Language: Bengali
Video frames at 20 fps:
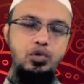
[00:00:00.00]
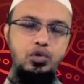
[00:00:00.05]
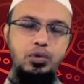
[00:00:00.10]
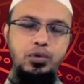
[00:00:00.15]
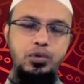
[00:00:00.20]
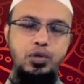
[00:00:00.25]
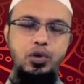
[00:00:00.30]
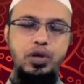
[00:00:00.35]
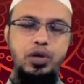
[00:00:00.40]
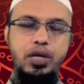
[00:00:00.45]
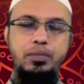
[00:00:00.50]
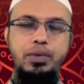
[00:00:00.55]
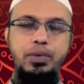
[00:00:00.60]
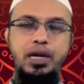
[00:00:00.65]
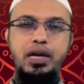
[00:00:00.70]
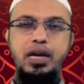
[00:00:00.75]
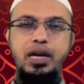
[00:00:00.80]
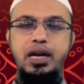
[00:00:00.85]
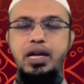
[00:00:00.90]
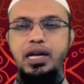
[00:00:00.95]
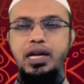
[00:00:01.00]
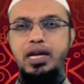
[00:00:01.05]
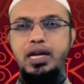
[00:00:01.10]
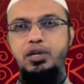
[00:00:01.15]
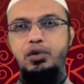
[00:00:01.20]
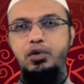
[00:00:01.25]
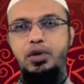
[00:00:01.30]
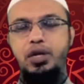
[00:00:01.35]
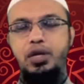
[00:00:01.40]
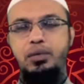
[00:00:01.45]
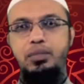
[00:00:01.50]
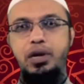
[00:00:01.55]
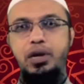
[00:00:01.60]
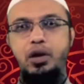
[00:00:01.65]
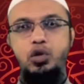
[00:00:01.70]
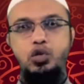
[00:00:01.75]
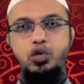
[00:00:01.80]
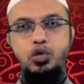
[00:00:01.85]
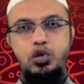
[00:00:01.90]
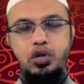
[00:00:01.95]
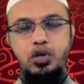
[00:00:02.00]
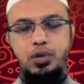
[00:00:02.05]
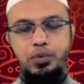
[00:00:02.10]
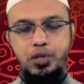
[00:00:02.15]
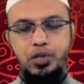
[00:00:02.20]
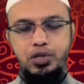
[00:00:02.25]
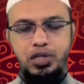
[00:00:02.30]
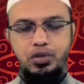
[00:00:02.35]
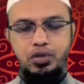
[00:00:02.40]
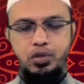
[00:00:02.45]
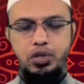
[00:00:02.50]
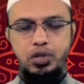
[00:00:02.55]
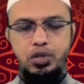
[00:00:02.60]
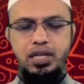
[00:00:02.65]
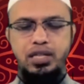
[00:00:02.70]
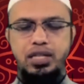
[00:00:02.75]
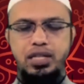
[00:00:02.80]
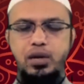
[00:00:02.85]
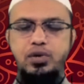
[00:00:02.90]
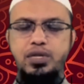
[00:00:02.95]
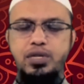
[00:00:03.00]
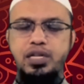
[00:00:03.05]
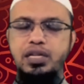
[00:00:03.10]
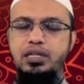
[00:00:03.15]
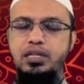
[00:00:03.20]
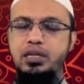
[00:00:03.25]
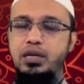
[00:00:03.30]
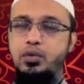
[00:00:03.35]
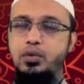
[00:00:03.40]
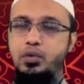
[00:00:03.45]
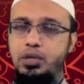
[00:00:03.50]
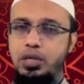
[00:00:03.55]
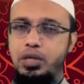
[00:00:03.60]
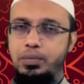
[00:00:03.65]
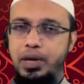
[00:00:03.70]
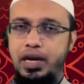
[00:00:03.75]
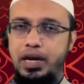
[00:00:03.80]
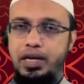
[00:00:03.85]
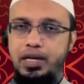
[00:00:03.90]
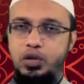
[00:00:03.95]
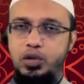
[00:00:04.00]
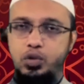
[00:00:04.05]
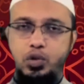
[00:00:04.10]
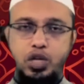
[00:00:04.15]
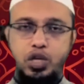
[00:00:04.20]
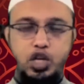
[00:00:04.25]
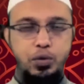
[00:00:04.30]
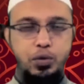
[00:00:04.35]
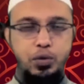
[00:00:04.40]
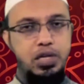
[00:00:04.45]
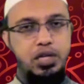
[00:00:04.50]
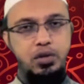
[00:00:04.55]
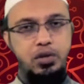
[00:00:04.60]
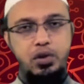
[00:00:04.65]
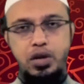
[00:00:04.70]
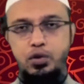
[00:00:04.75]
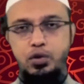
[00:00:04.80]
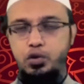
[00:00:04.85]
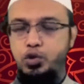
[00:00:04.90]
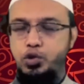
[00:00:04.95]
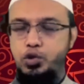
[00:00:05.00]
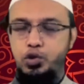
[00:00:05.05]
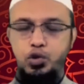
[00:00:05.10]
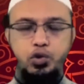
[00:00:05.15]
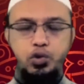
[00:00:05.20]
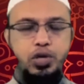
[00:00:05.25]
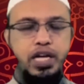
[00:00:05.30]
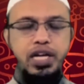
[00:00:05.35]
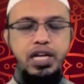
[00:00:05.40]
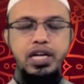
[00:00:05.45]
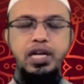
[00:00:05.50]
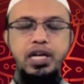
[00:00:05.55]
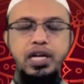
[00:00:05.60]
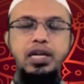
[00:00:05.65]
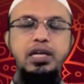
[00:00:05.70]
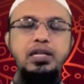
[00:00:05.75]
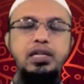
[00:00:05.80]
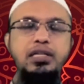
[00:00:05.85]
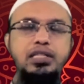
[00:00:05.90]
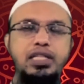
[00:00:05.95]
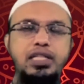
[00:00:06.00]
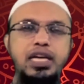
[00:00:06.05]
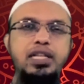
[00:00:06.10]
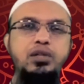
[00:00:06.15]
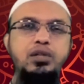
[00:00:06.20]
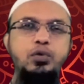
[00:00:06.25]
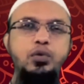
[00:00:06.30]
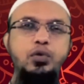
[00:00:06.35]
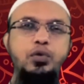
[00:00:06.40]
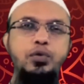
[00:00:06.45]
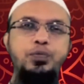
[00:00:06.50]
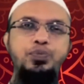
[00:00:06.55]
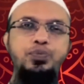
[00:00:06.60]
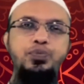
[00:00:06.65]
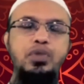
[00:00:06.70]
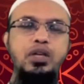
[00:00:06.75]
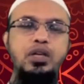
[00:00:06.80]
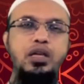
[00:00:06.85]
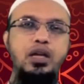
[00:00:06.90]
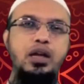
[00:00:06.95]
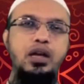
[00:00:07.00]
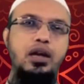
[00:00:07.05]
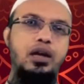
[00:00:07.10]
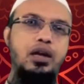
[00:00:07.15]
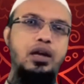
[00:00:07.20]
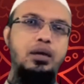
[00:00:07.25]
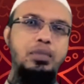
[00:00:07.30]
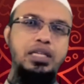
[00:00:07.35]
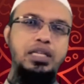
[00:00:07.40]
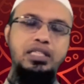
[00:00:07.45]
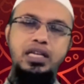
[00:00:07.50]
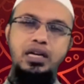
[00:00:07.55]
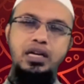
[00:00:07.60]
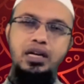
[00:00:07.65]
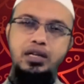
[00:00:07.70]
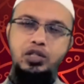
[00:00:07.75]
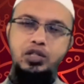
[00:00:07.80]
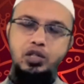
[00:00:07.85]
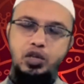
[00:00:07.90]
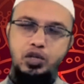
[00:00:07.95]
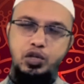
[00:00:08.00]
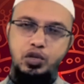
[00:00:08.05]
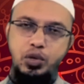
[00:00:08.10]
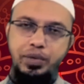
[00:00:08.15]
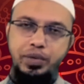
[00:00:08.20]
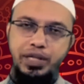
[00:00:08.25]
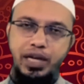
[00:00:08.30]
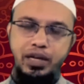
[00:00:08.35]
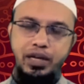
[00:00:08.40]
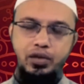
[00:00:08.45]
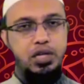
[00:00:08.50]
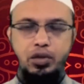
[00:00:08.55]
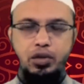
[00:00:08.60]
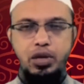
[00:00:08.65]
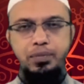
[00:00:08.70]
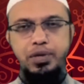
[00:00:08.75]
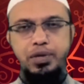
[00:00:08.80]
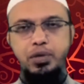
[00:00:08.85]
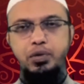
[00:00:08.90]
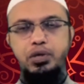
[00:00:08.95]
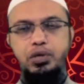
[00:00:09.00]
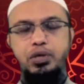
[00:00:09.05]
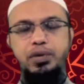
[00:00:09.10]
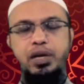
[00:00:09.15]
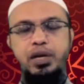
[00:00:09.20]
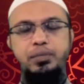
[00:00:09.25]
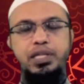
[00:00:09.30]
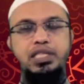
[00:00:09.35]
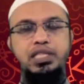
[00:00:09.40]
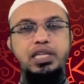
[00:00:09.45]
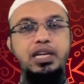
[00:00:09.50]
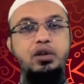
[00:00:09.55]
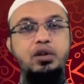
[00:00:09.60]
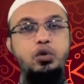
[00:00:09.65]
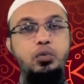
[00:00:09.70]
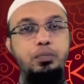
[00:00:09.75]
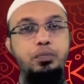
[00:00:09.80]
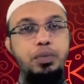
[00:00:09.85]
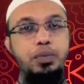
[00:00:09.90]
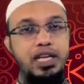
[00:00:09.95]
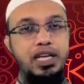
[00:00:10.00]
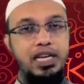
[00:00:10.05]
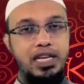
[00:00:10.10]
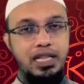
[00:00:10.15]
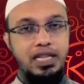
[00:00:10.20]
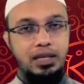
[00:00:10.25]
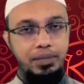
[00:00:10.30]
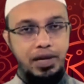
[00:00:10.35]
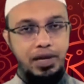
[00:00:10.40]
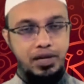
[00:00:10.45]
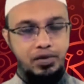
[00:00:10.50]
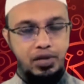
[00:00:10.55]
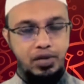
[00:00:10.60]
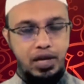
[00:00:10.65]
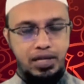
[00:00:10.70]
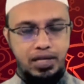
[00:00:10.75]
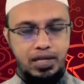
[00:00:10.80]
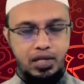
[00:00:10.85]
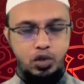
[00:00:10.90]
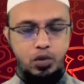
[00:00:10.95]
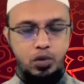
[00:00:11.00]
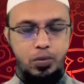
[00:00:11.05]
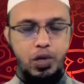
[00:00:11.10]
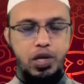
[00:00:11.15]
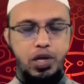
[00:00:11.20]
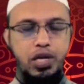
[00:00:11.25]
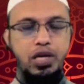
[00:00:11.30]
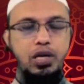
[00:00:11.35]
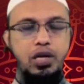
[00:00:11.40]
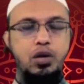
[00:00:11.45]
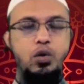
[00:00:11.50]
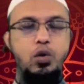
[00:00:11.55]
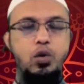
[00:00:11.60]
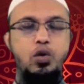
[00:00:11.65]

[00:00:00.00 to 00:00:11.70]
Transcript: দুষ্টমি করে বা কান্নাকাটি করে বা অসহনীয় পর্যায়ে চলে যায় তাহলে সেক্ষেত্রে করতে পারেন কিন্তু নিয়মিত এটি করার কোনো সুযোগ নেই যেহেতু বাচ্চা যখন ঘুমে থাকে তখন আপনি করতে পারেন বাচ্চাকে ঘুম পাড়িয়ে নিতে পারেন সালাতের সময় নয়